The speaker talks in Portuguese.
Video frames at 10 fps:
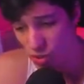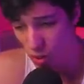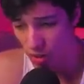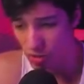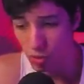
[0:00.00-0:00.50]

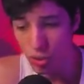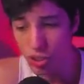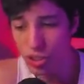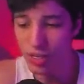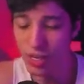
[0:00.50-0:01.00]
horas
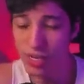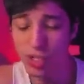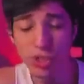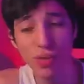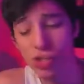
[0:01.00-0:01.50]
hoje e a
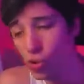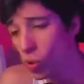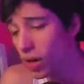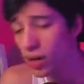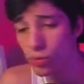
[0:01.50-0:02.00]
gente vai
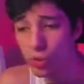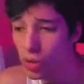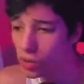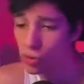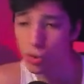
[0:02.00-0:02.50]
jogando,
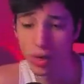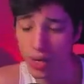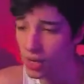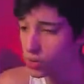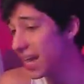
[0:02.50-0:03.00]
jogando,
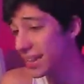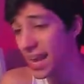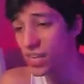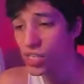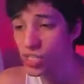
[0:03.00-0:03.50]
jogando até
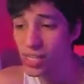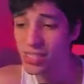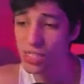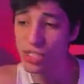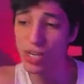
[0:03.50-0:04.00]
a gente
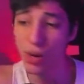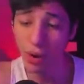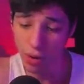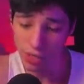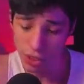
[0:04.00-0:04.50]
decidir, não,
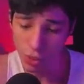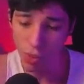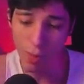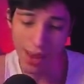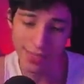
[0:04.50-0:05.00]
agora a gente
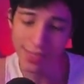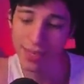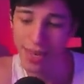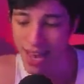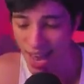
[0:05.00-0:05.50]
começa
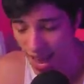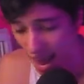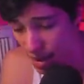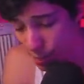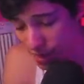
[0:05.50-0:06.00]

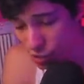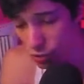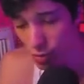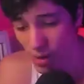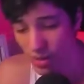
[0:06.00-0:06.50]
Aí, a partir do
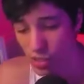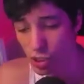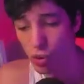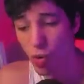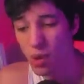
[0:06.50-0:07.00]
momento que a
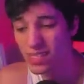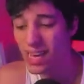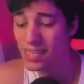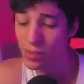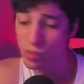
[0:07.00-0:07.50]
gente
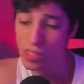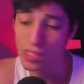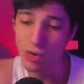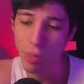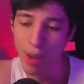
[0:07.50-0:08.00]
começar, são
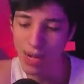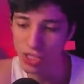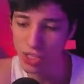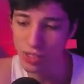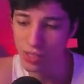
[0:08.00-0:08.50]
cinco
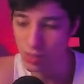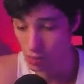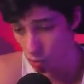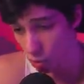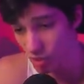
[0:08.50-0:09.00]
partidas
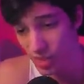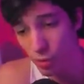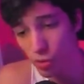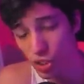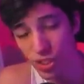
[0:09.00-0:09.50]

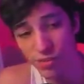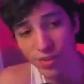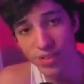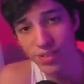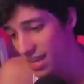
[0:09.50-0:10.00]

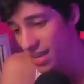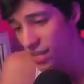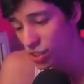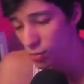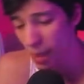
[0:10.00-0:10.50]
consecutivas e a
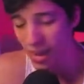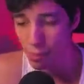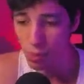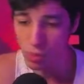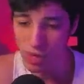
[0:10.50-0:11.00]
gente pega a
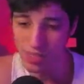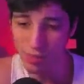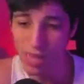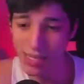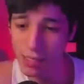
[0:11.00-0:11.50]

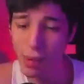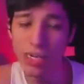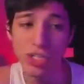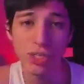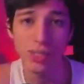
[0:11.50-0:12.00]
pontuação dessas
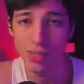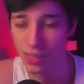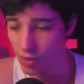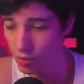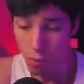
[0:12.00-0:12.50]
partidas,
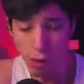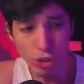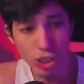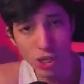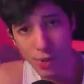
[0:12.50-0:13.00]
entendeu? Meu
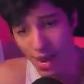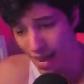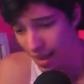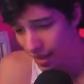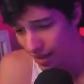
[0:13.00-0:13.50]
time
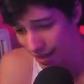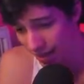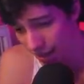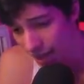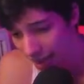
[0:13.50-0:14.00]
é
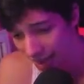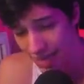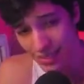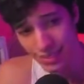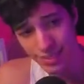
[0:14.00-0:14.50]

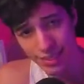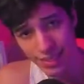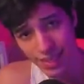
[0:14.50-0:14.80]
Legacy,